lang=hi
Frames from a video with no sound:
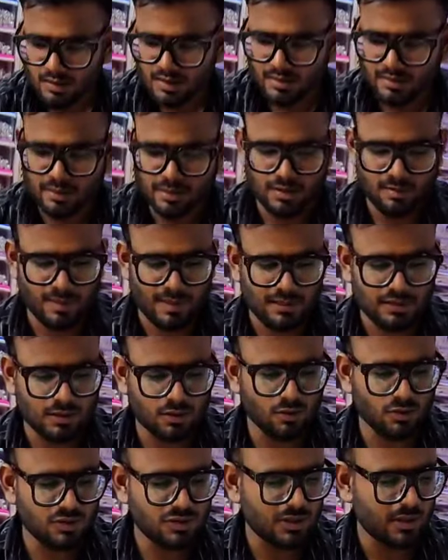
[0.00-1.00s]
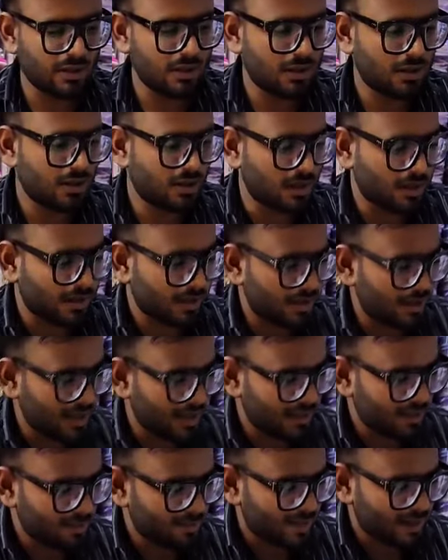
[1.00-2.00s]
कंगी की बात करूँ इस तरीके की कंगी
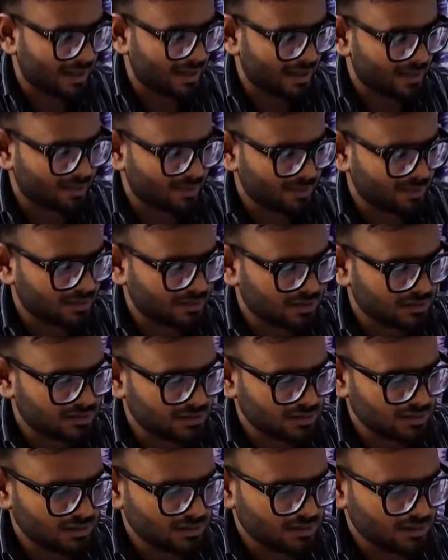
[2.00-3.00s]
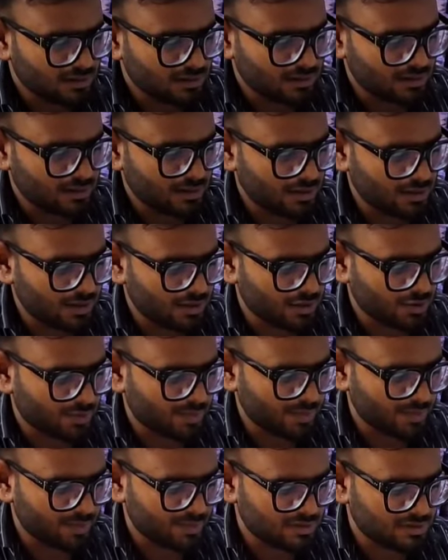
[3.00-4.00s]
आएगी बारह रुपये दर्जन एक
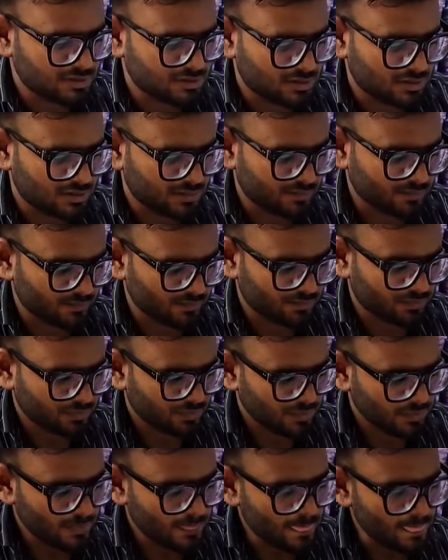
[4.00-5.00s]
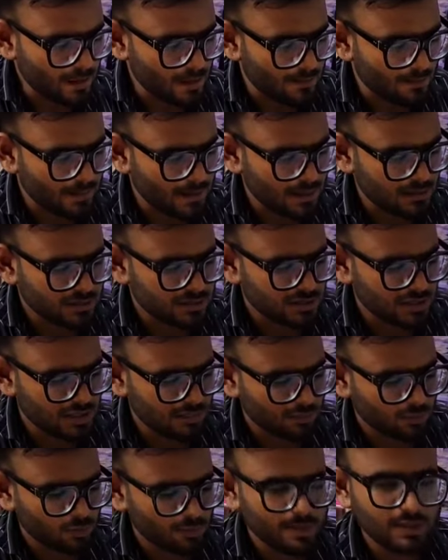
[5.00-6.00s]
रुपए पीस पांच की
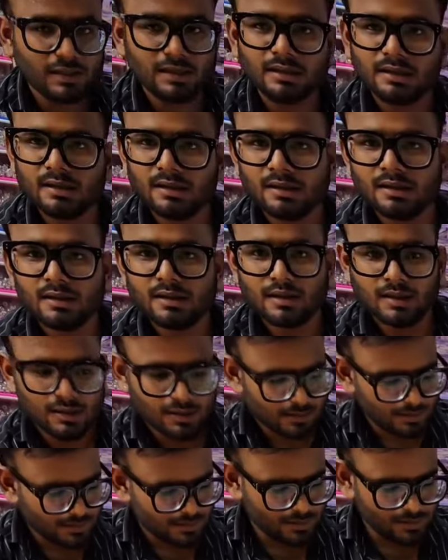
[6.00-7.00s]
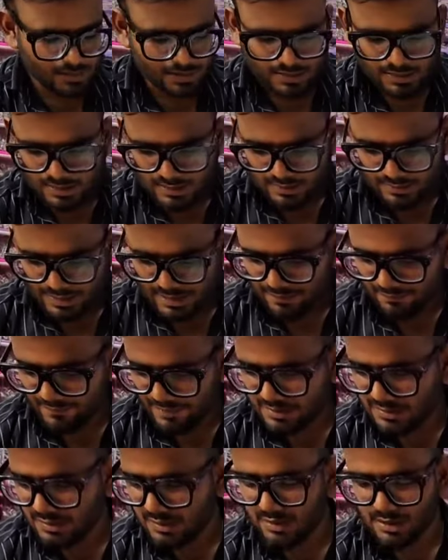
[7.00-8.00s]
आपको बेचनी है जी ठीक है टाइम
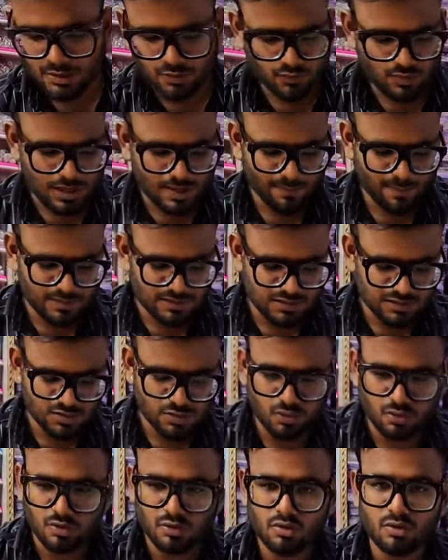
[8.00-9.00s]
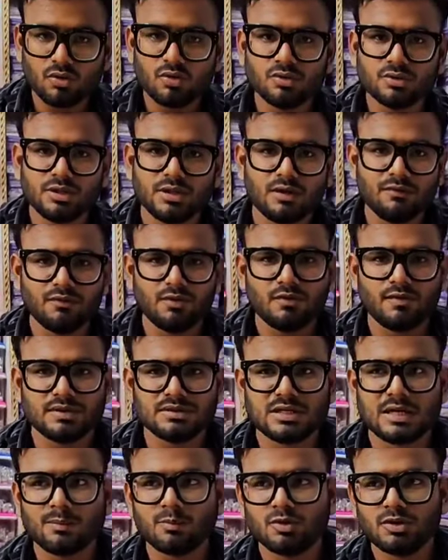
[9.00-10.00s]
वेस्ट नहीं करूँगा आपका जैसे और लोग होते हैं ना
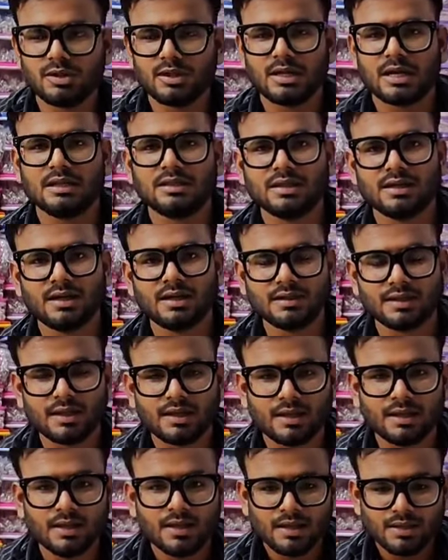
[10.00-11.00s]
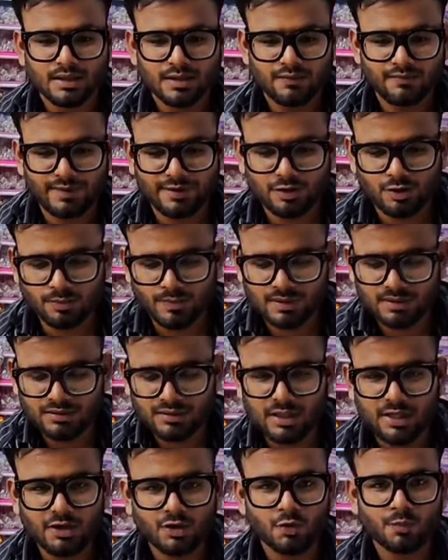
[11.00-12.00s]
व्यूवर्स हम्म। आपको दिखाते रहते हैं कि वीडियो में
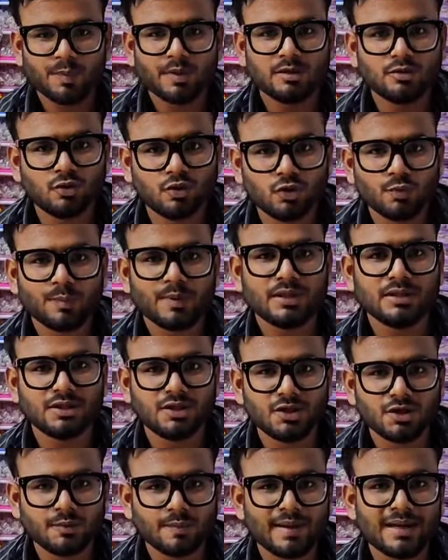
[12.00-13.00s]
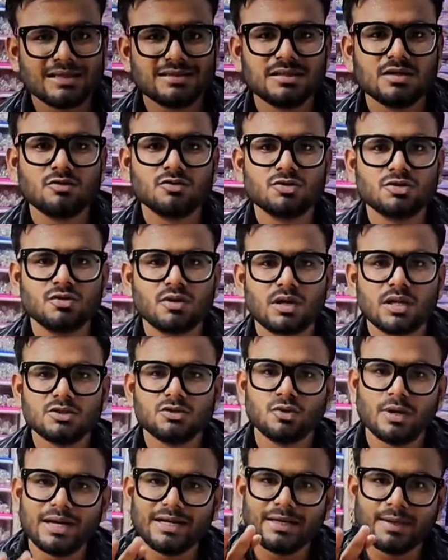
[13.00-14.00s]
एक रुपए दो रुपए तीन रुपए ऐसा कुछ नहीं वाला
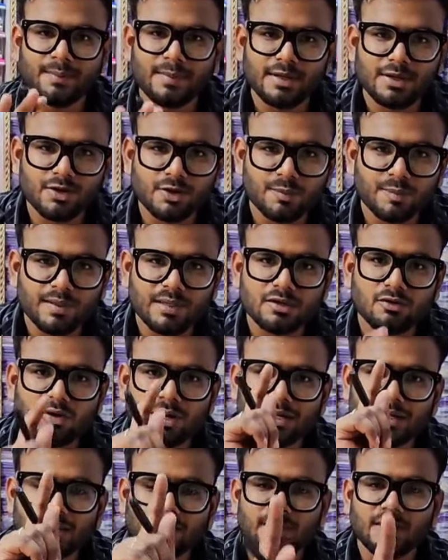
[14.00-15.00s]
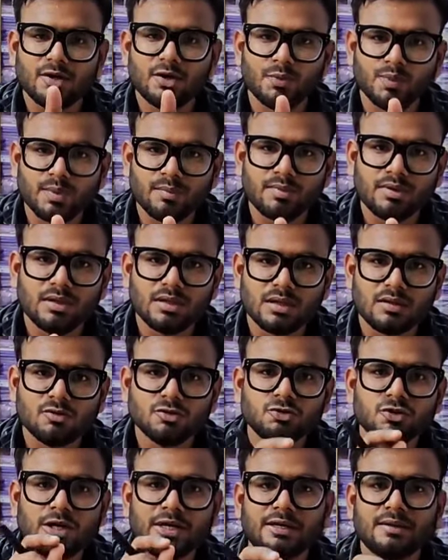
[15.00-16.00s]
जो आइटम एक रुपए की वो आइटम एक रुपये में
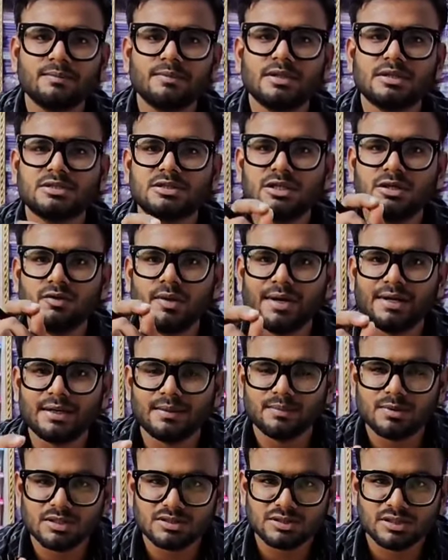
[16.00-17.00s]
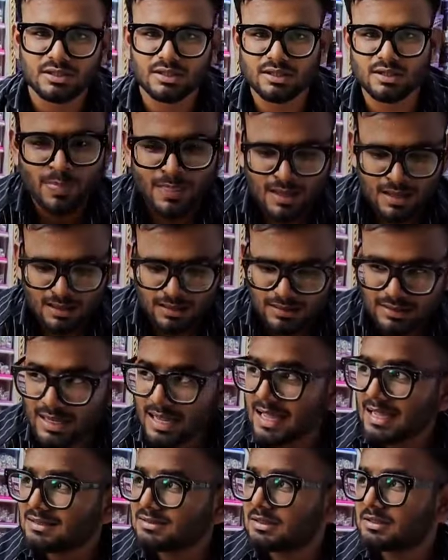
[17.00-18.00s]
दिखाऊँ जो आइटम दस की वो आइटम दस की दिखाऊँ
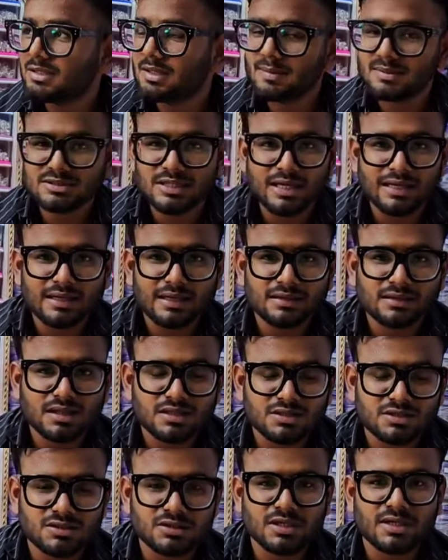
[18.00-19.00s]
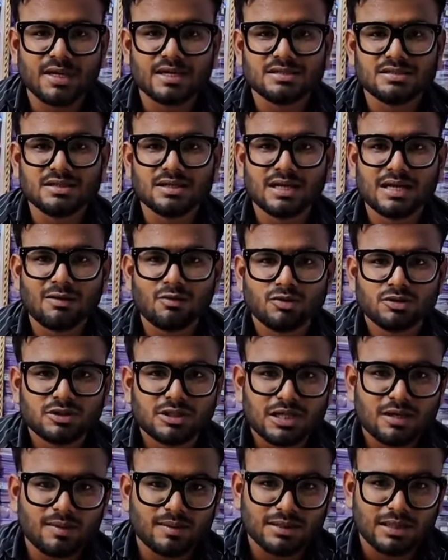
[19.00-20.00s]
क्या है सदर बाजार के अंदर चीज़ें कैसे खराब होती
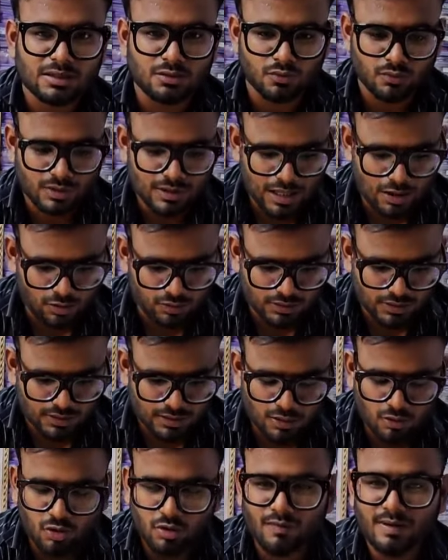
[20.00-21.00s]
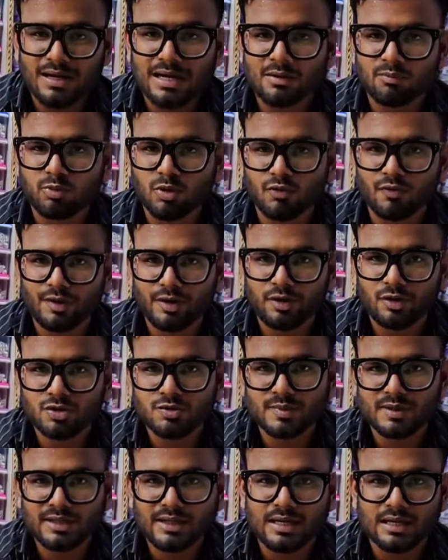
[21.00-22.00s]
जा रही है बताता हूँ क्या होता है ना लोग आपको वीडियोज
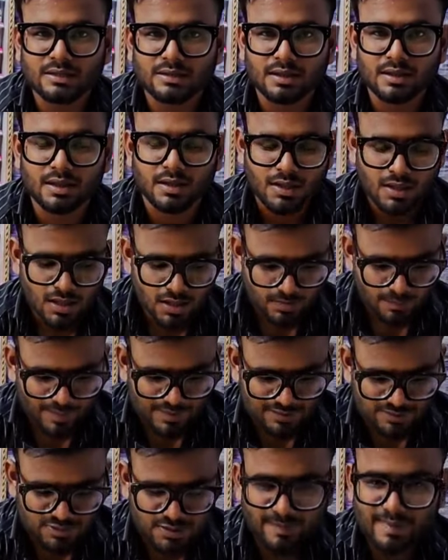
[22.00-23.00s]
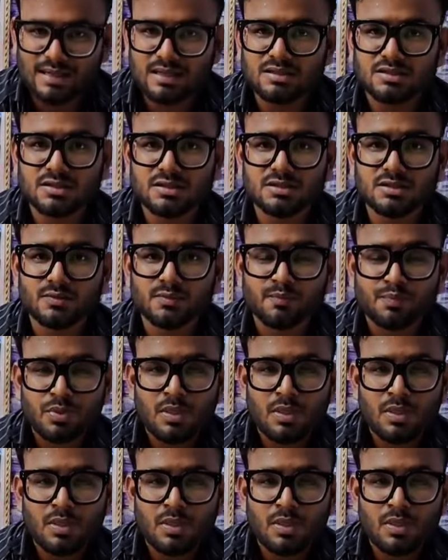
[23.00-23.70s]
में दिखाते हैं सबसे पहली चीज़